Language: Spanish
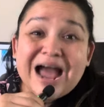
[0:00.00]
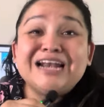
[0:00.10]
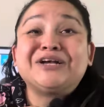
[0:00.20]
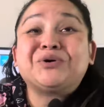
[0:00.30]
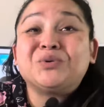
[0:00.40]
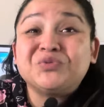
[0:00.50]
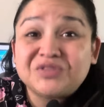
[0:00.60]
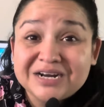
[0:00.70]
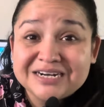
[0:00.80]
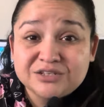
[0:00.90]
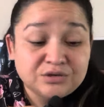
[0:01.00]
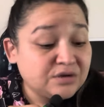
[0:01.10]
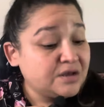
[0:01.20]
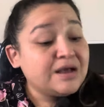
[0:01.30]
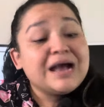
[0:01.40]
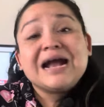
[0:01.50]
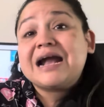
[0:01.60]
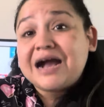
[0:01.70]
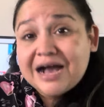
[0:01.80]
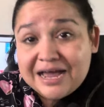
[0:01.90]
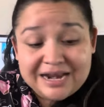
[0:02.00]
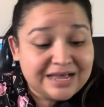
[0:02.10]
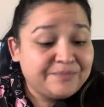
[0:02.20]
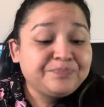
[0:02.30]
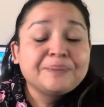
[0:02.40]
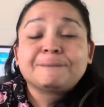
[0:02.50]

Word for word: Al contrario, Gala,